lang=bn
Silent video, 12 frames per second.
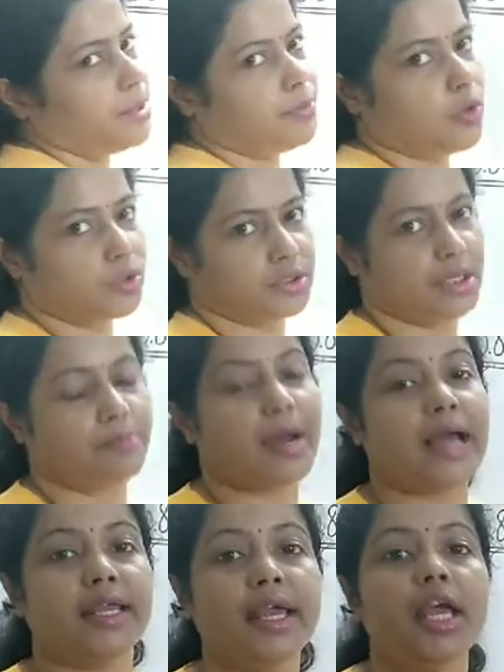বিভক্তি
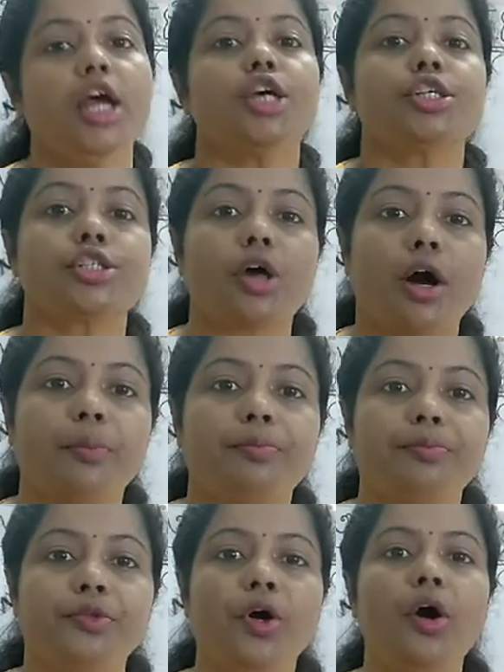মানে
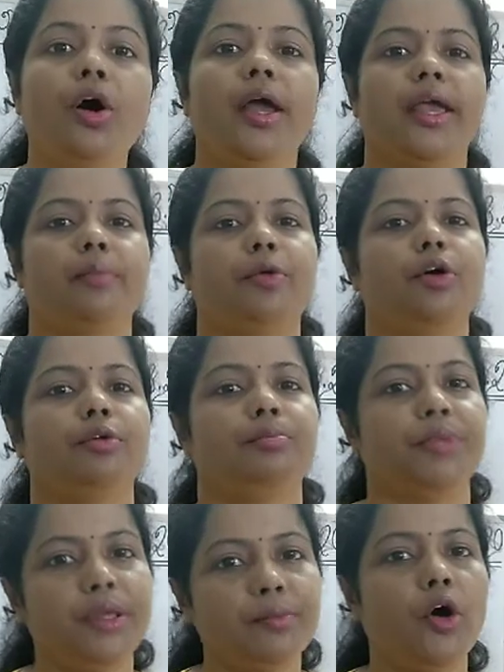শব্দ এবং
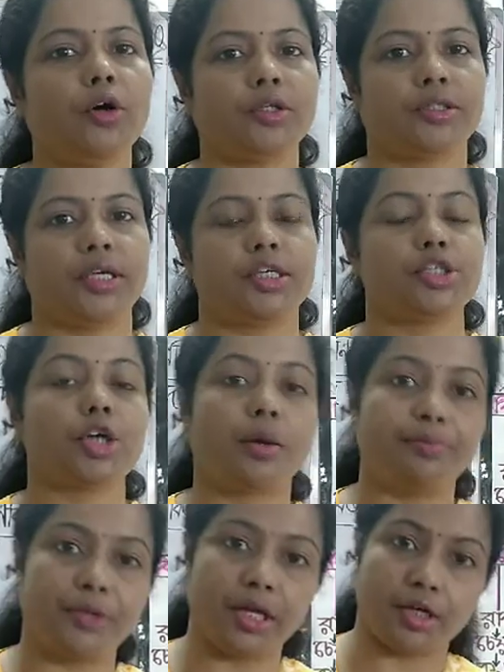বিভক্তি
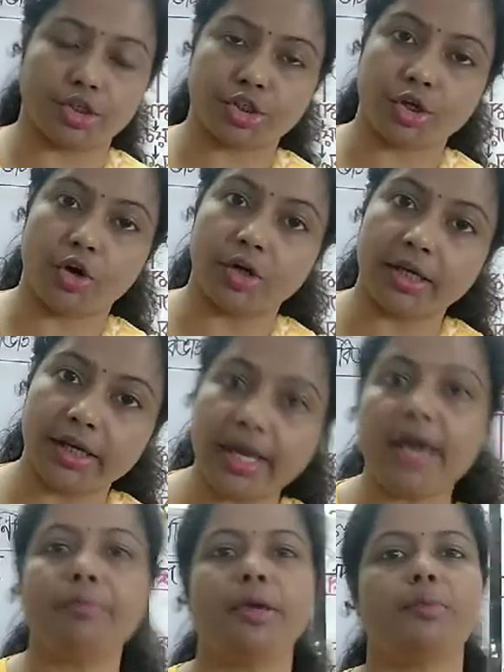শব্দের
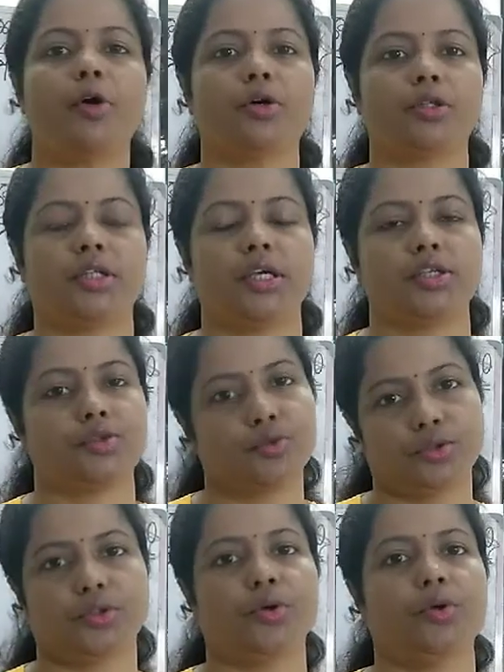সঙ্গে বিভক্তি
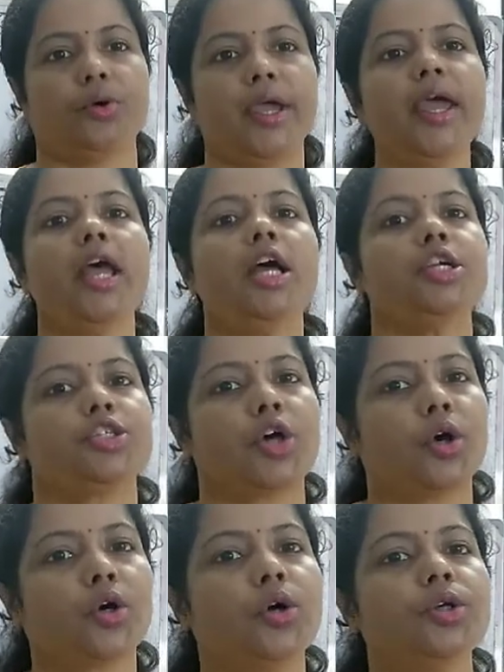যুক্ত হয়ে
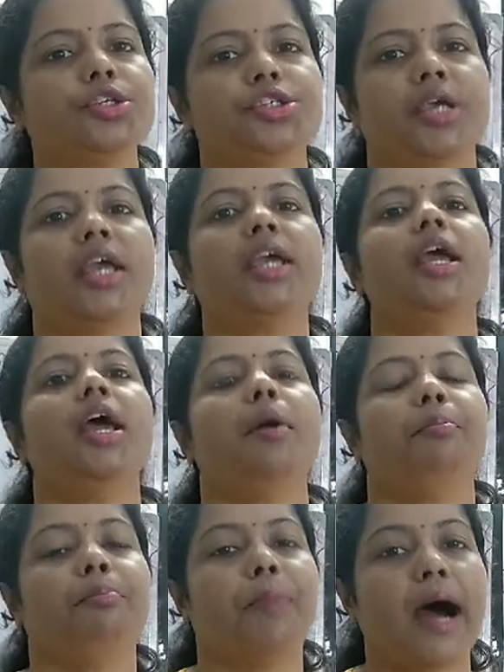যখন সেই
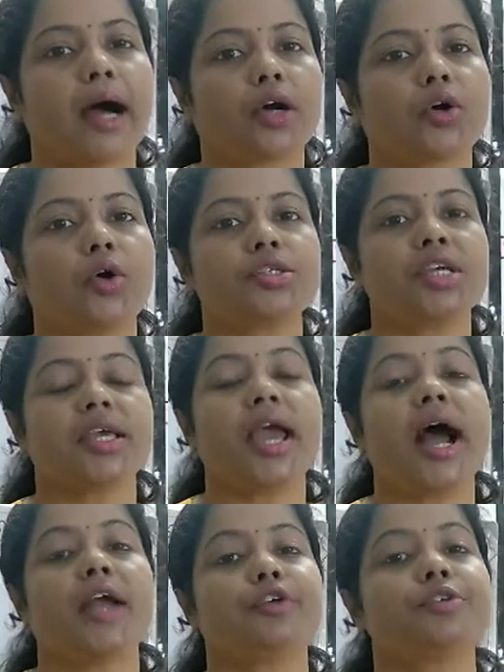বাক্যটিকে
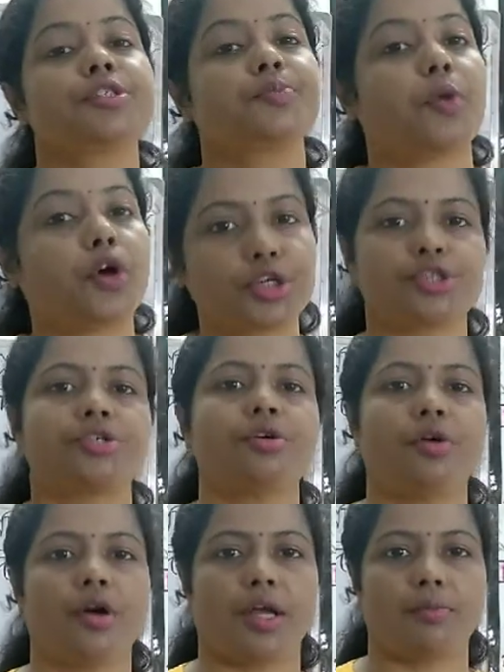আরো স্পষ্ট
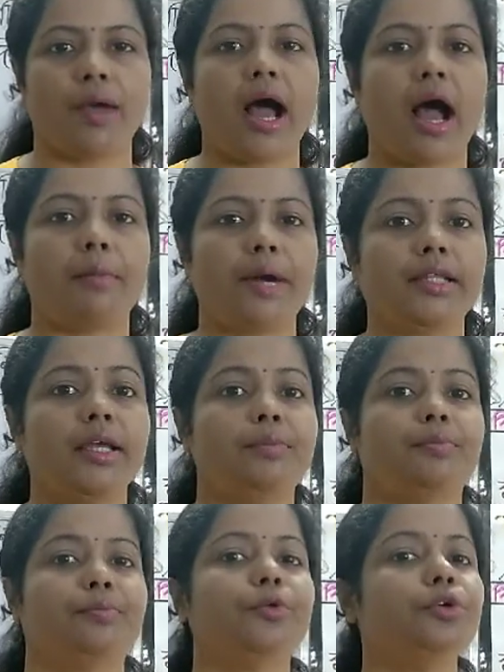করে বা আমাদের
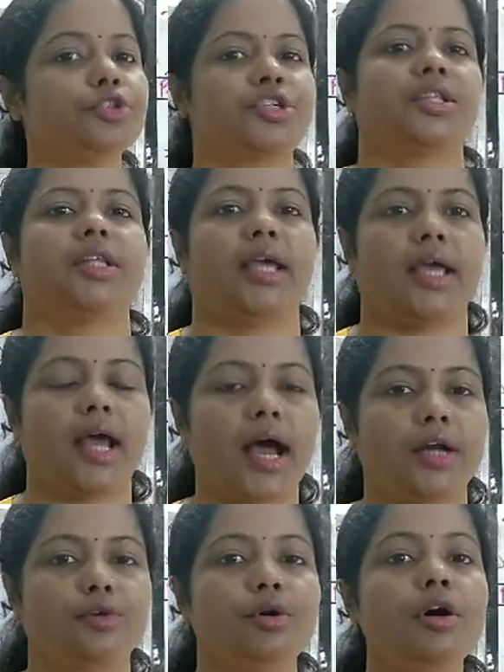বুঝতে
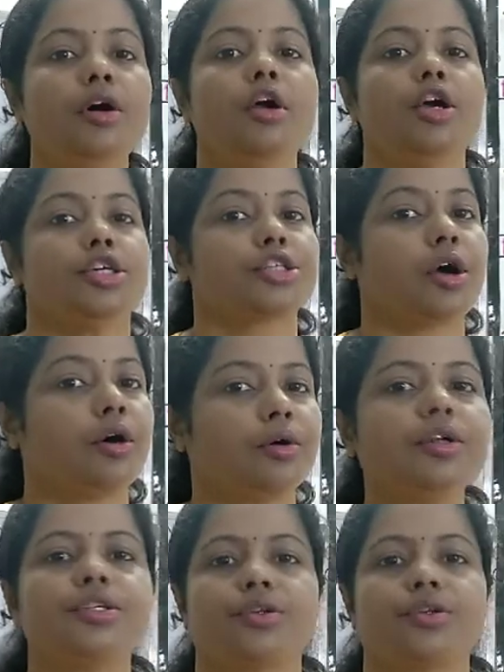আরো সহজ